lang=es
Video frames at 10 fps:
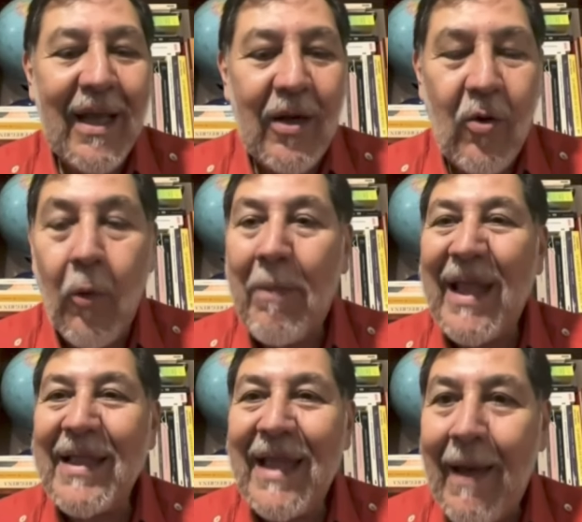lo
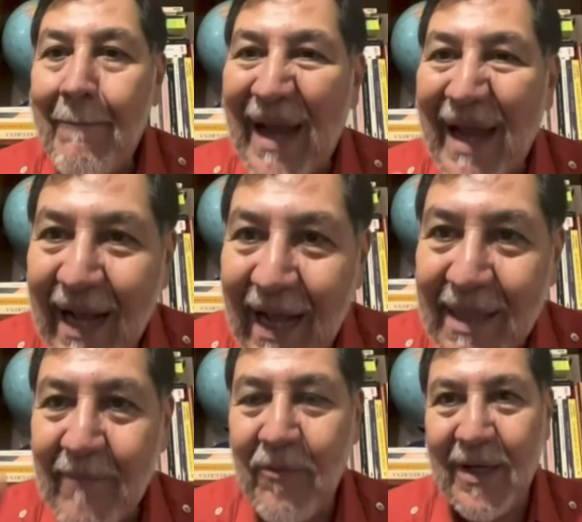plantea para
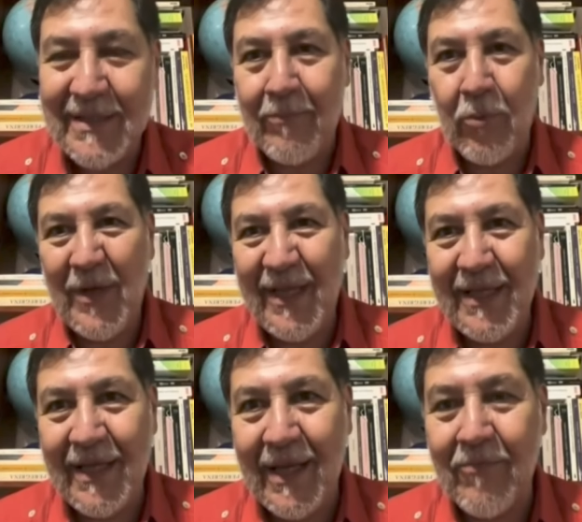cada fuerza política,